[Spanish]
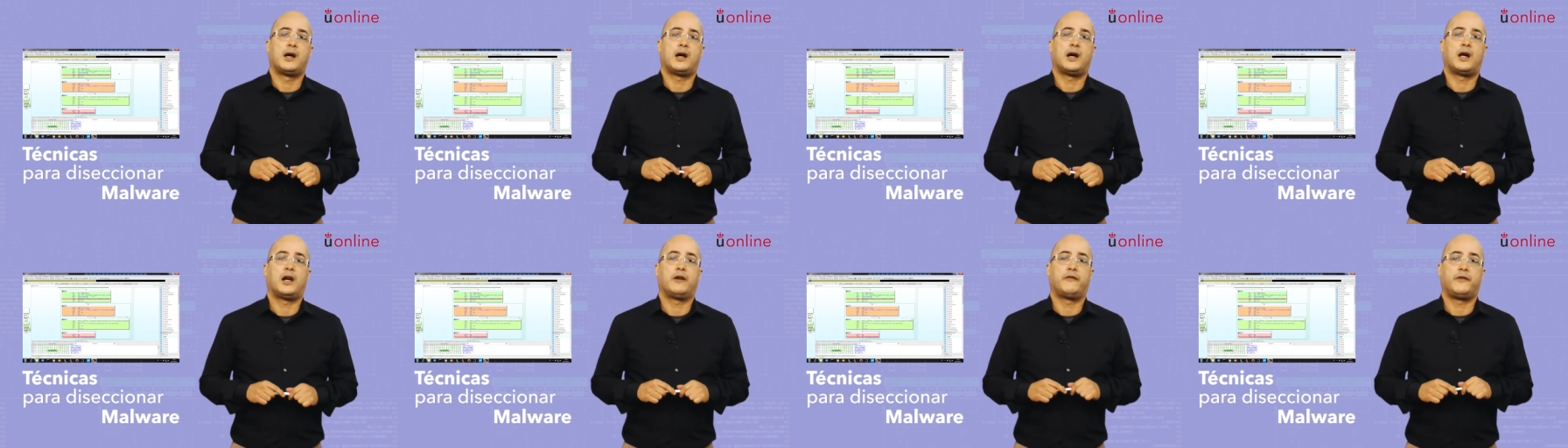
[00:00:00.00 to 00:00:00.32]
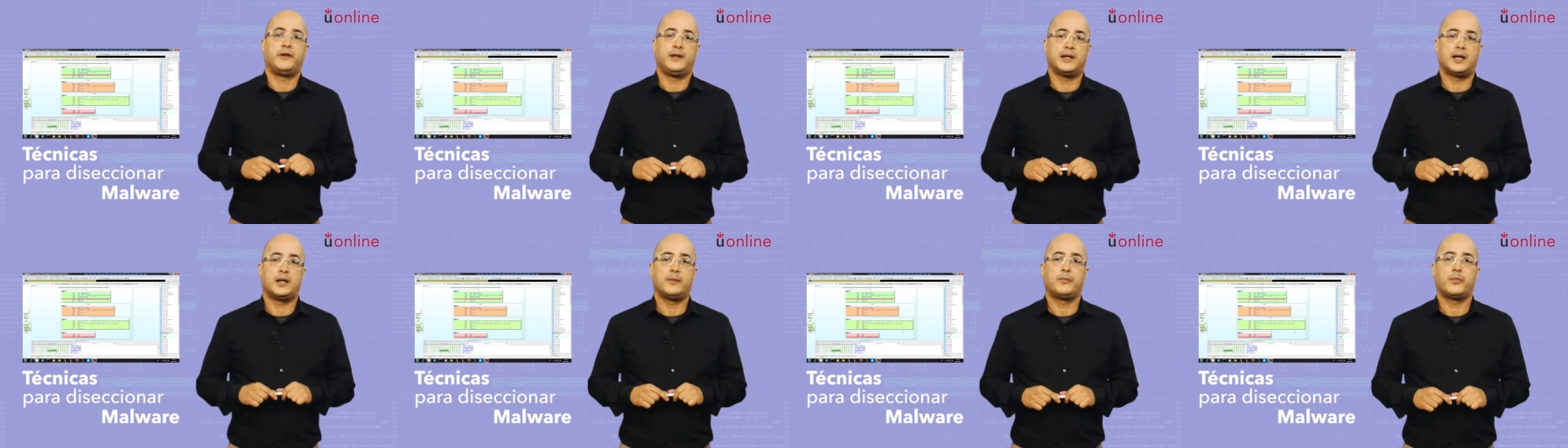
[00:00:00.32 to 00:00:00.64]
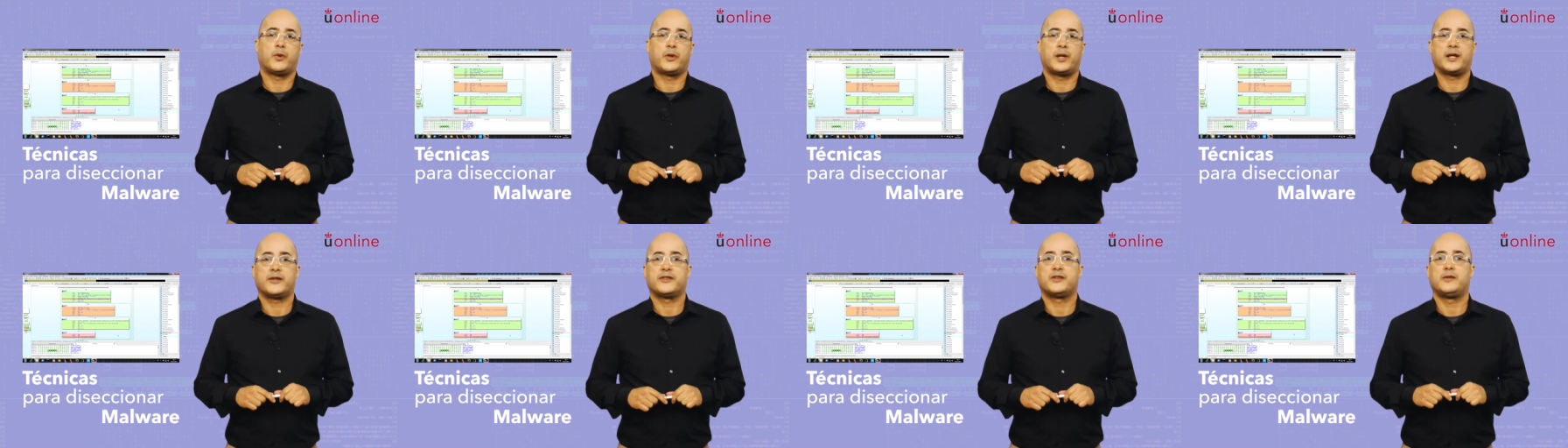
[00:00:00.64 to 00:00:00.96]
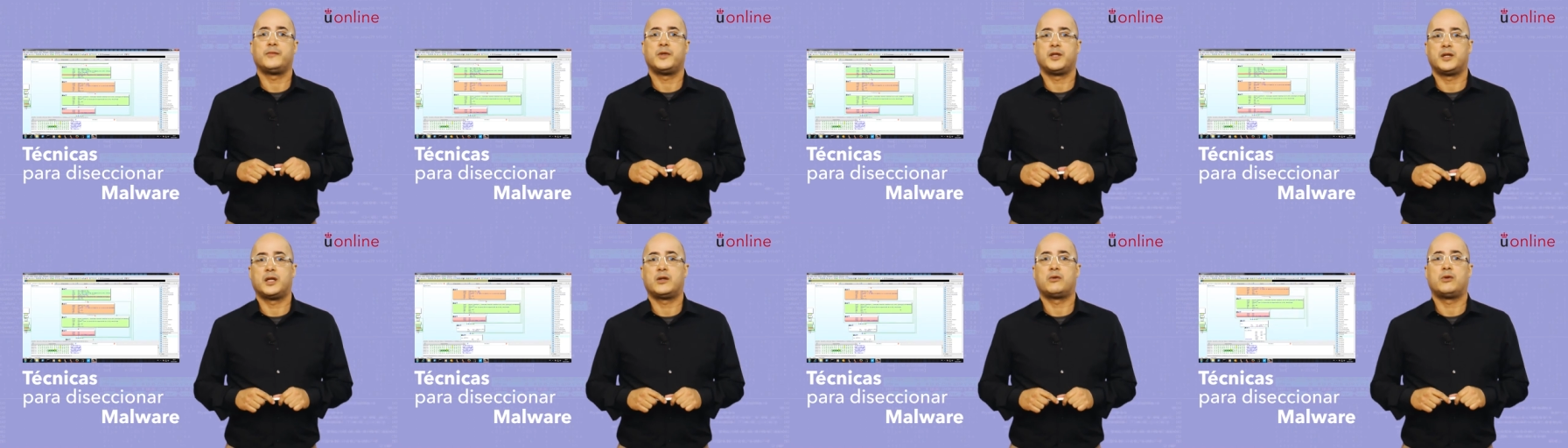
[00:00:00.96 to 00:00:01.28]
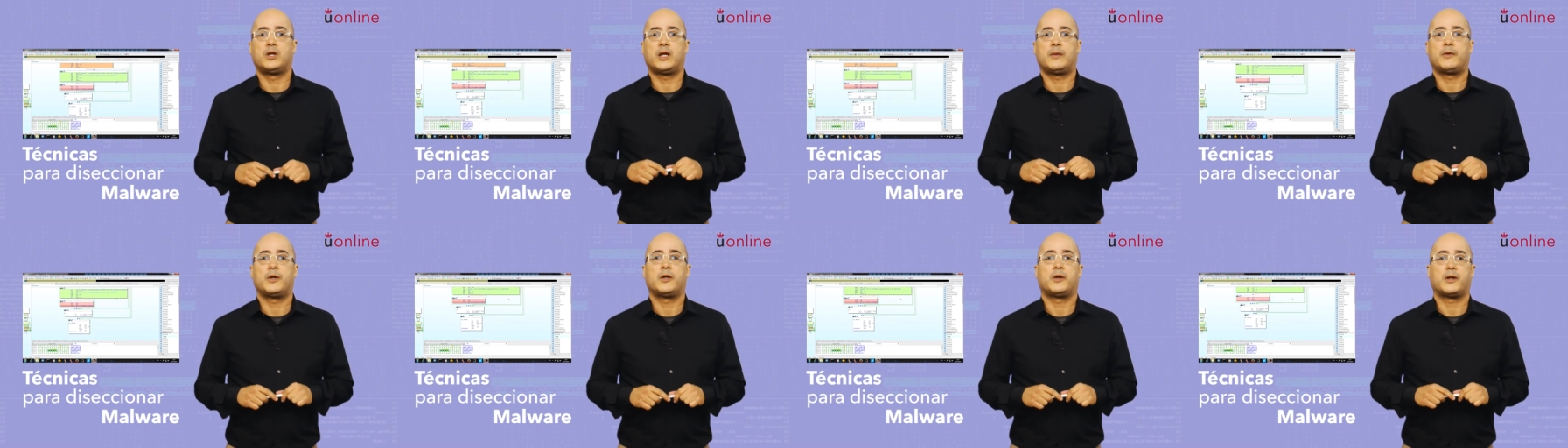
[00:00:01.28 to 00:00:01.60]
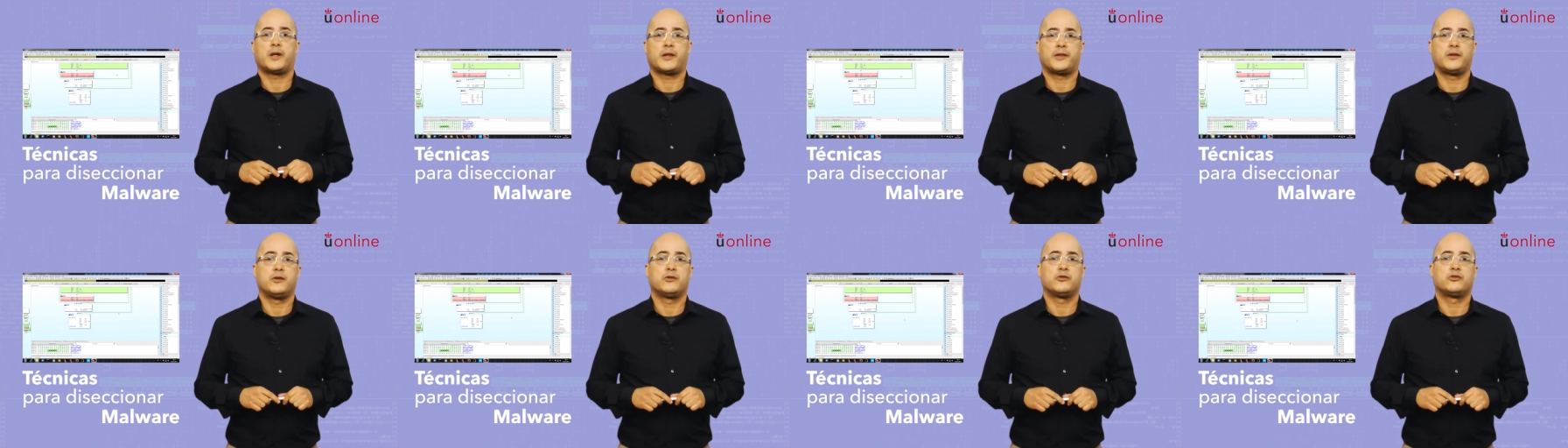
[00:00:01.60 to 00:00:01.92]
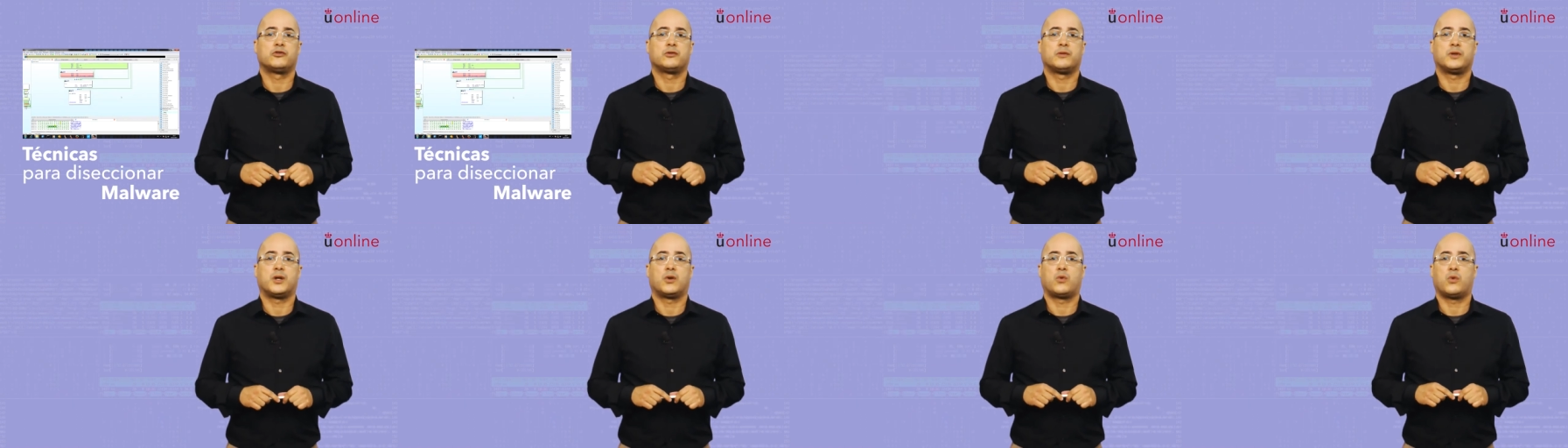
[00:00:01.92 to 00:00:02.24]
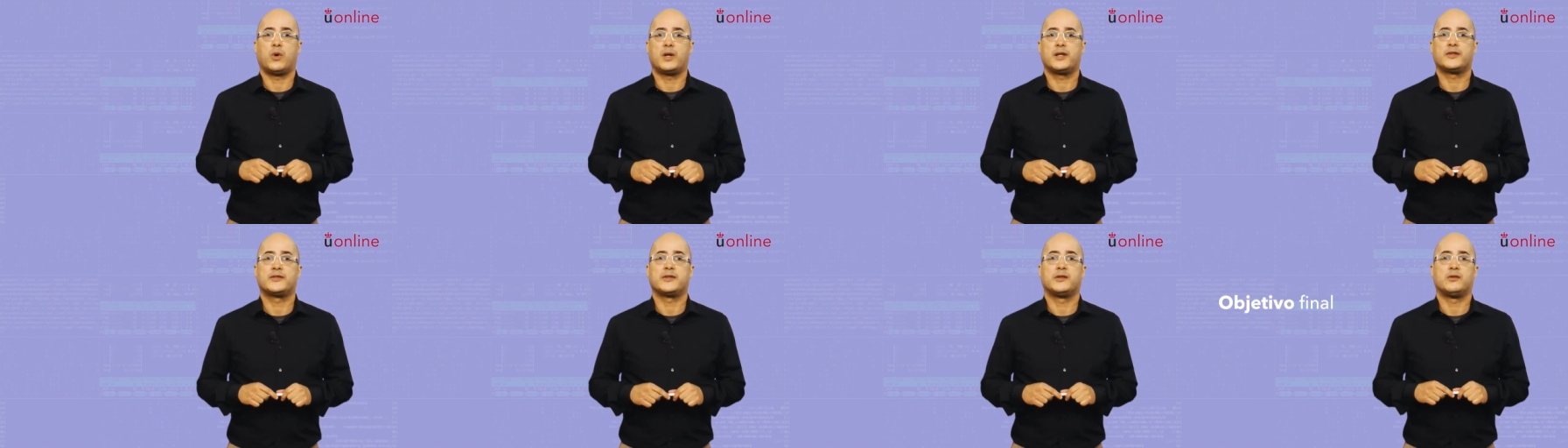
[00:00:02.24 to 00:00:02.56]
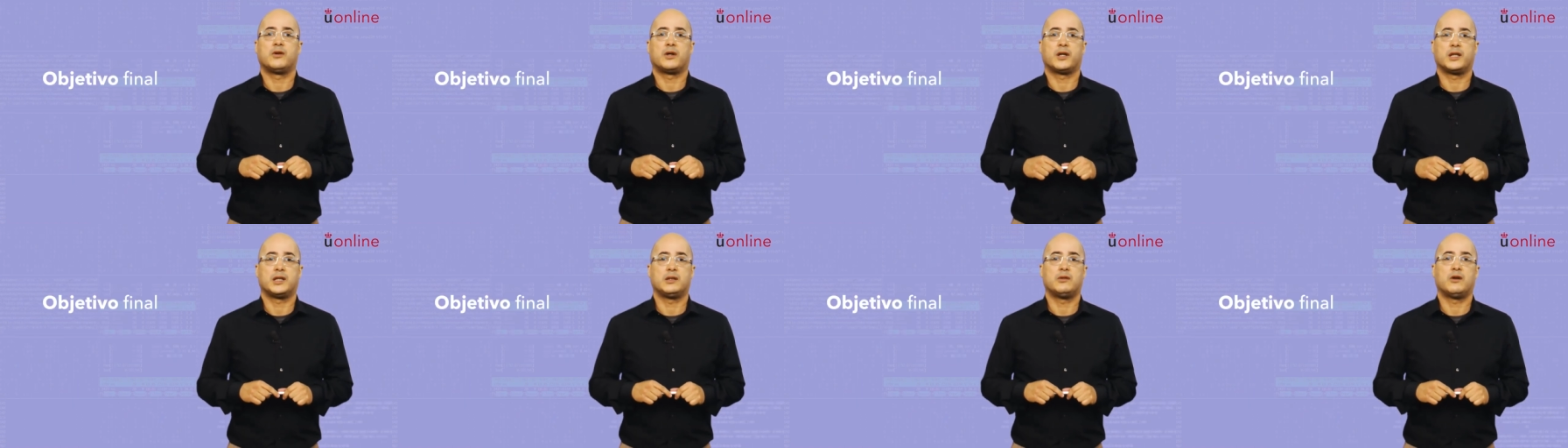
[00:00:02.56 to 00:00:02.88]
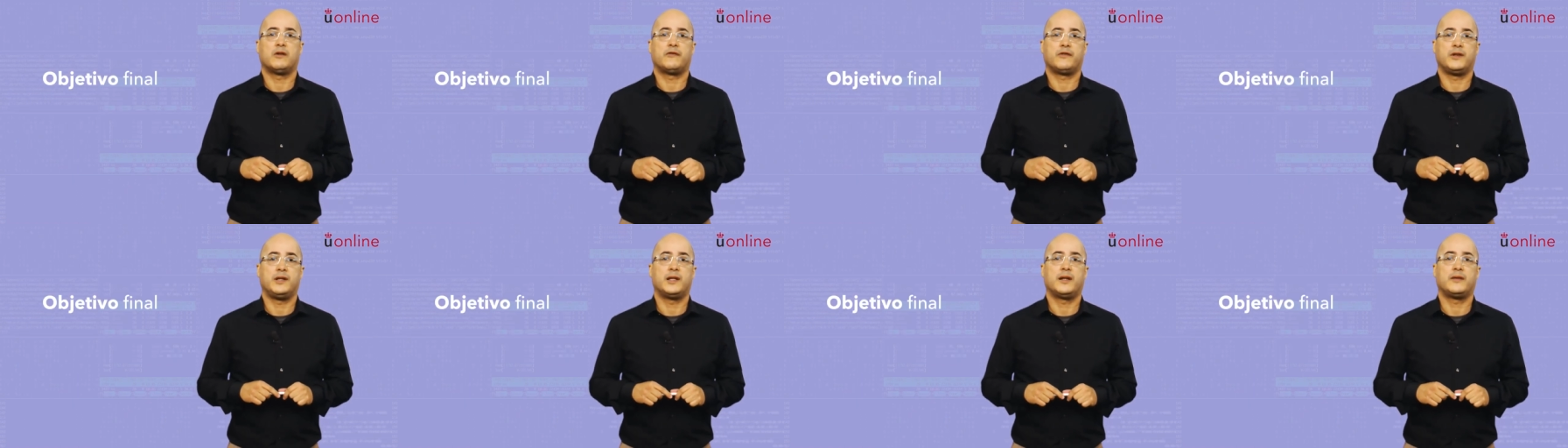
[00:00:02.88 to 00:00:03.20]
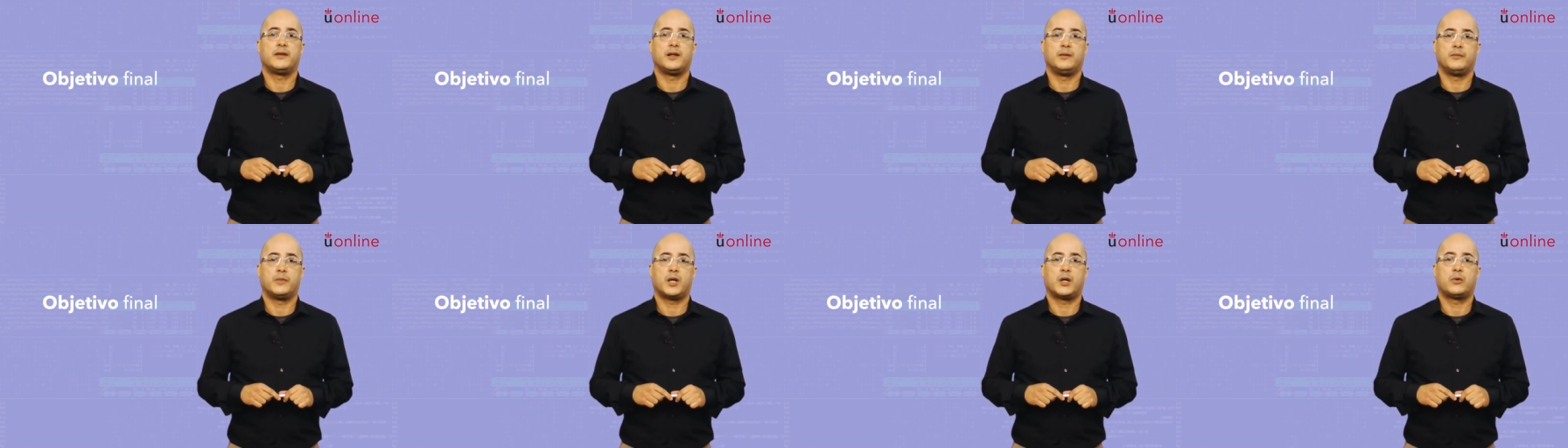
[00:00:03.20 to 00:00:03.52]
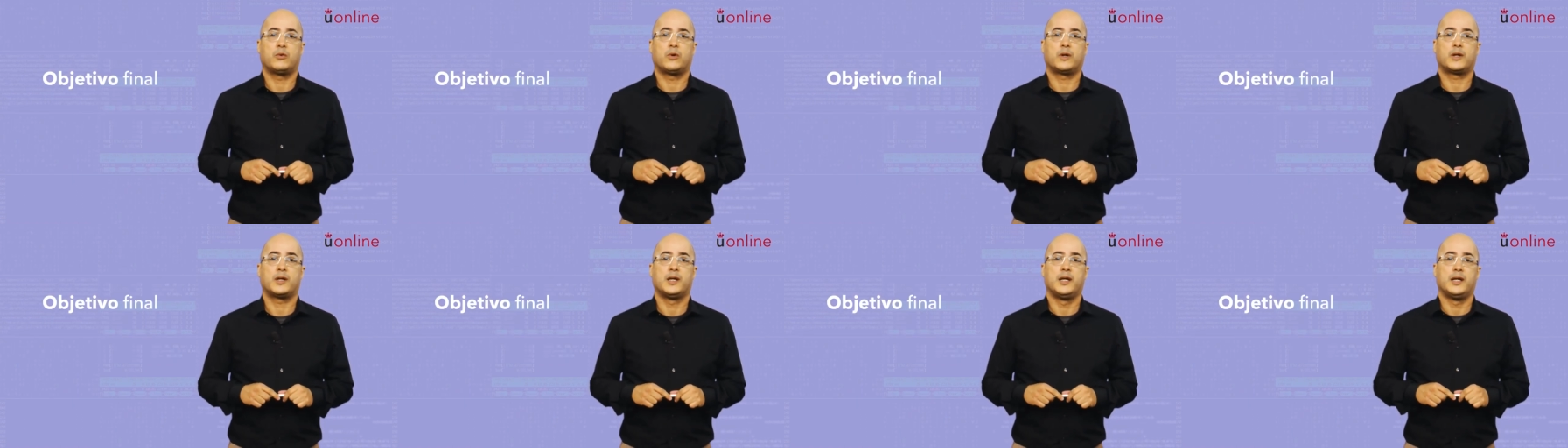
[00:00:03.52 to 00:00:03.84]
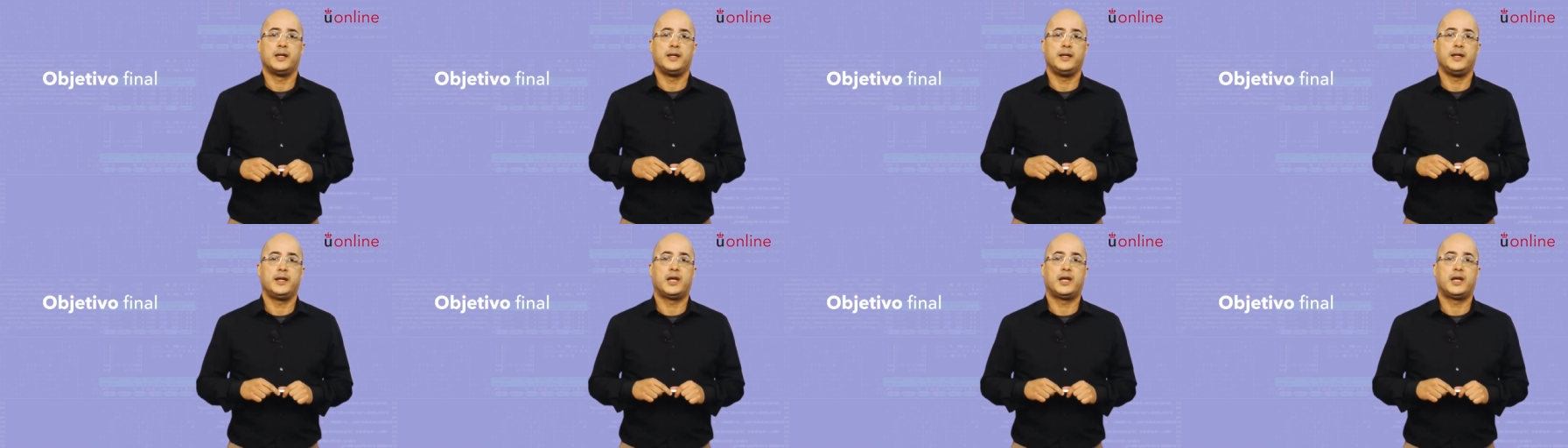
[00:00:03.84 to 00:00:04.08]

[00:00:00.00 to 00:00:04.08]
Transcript: Al final podrás emitir una valoración sobre cuál es el objetivo final del malware